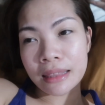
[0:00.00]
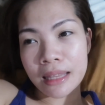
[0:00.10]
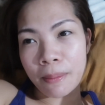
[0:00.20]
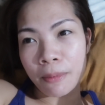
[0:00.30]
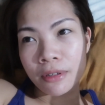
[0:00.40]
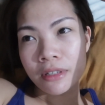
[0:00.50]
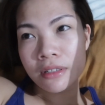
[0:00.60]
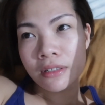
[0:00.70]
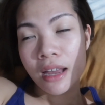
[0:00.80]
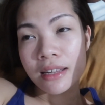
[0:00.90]
Tapos,
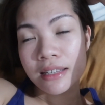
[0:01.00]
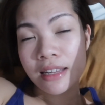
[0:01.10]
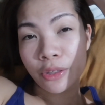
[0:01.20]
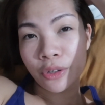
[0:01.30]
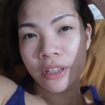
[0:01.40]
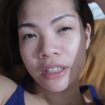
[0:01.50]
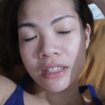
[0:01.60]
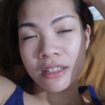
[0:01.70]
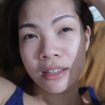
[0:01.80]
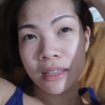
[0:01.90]
ah, sa Saturday, sa